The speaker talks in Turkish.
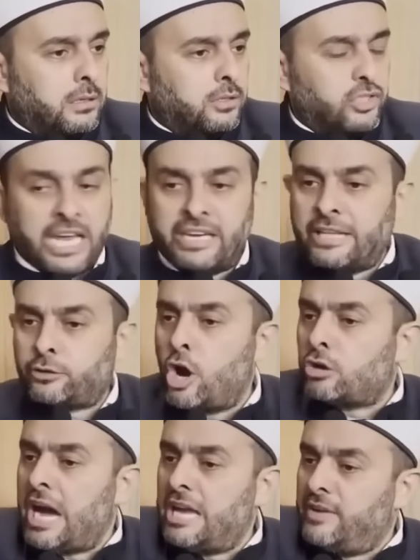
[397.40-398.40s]
Cennet
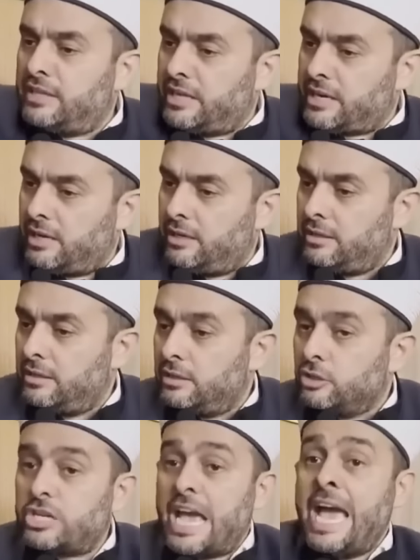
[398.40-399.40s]
yok hayvanlara.
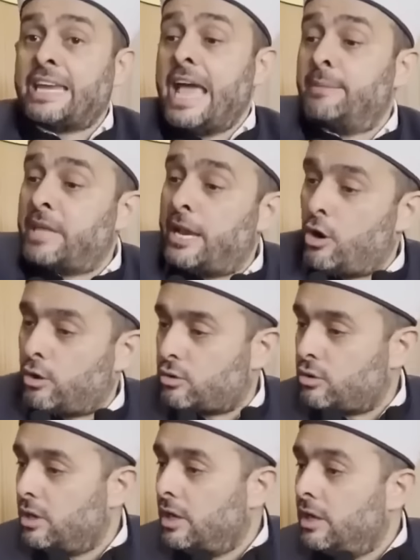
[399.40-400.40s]
Cehennem de yok.
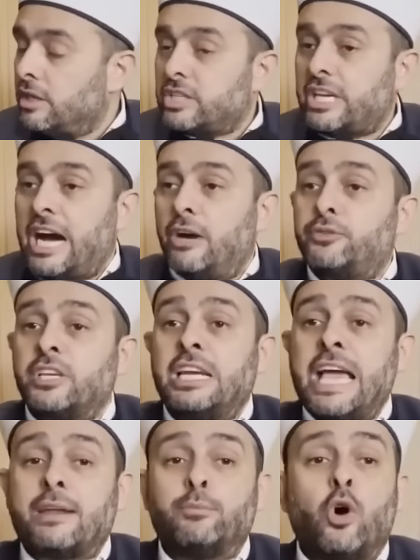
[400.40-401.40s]

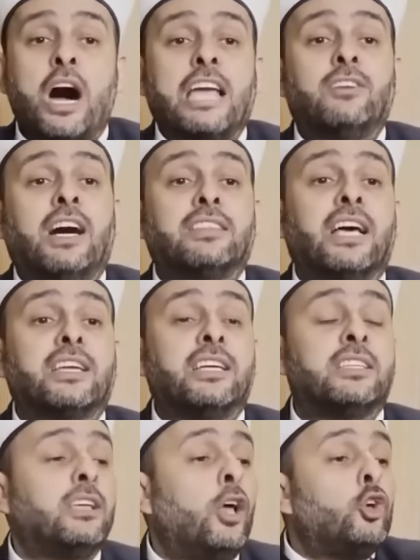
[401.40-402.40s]
Kafirler bu
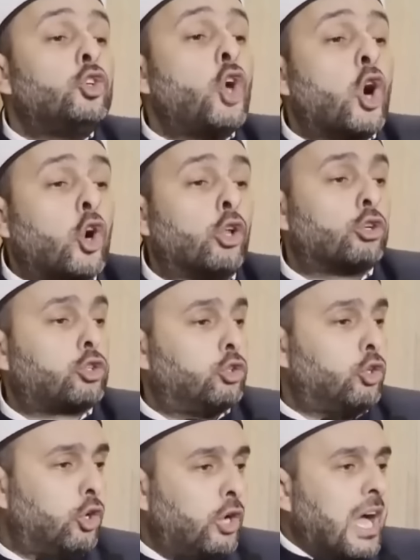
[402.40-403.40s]
hayvanların yok
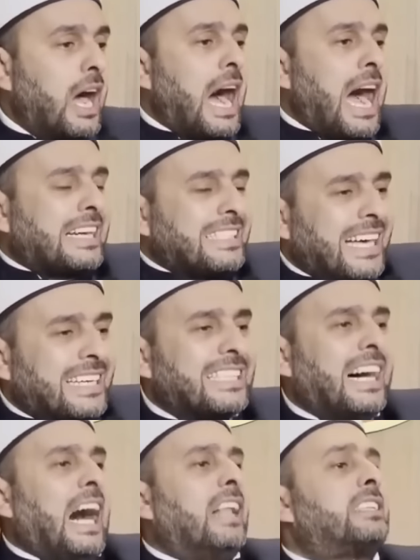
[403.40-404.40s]
oluşunu,
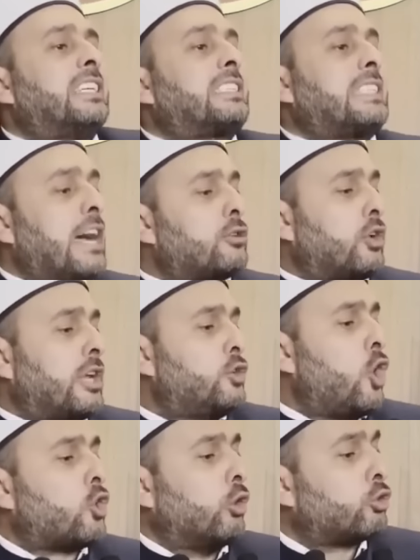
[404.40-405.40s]
haklarını aldıktan sonra
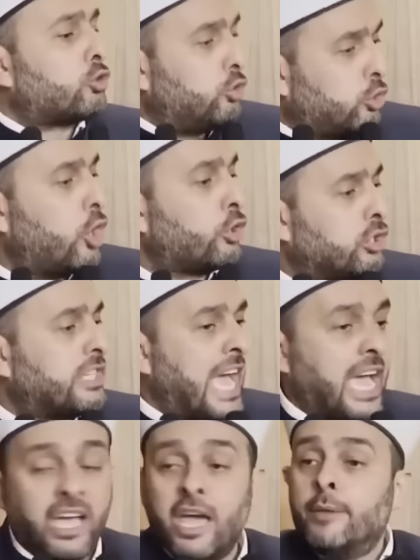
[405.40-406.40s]
yok oluşunu
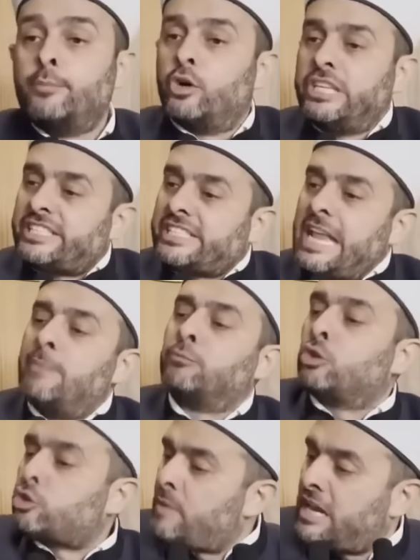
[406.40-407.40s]
görünce bu İslam
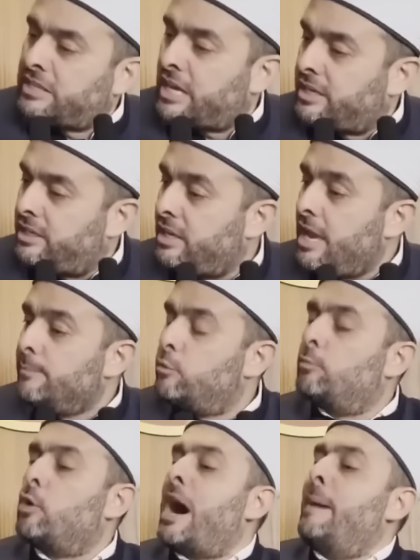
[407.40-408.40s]
düşmanları, bu
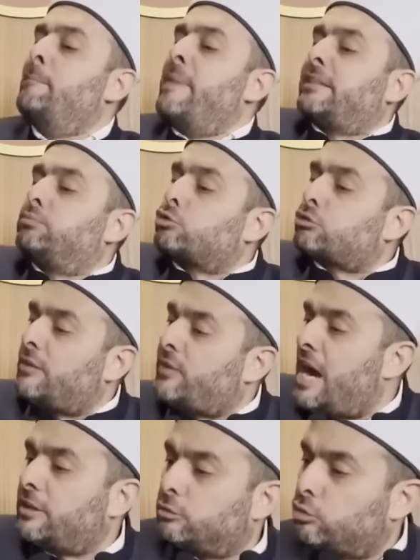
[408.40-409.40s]
Muhammed
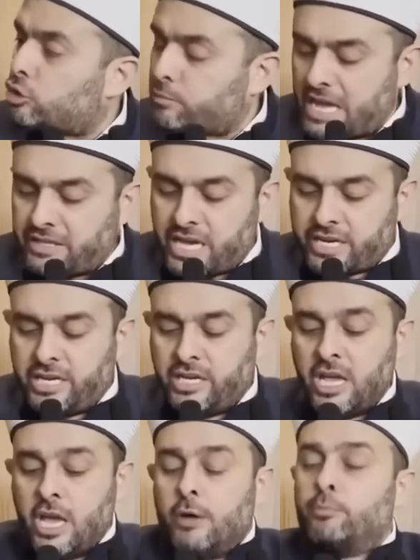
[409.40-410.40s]
Mustafa'nın düşmanları,
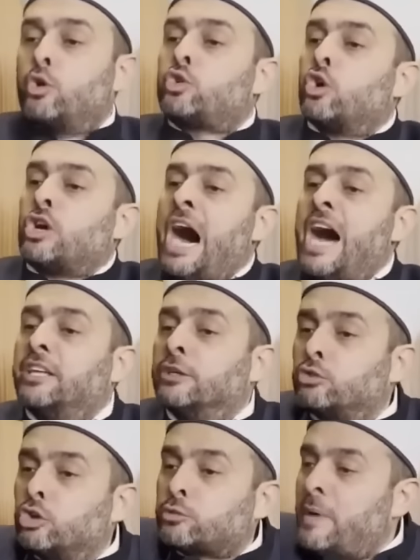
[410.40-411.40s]
bu
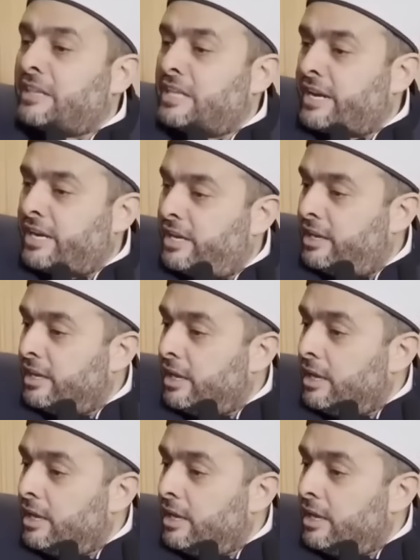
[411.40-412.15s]
Kur'an'ın düşmanları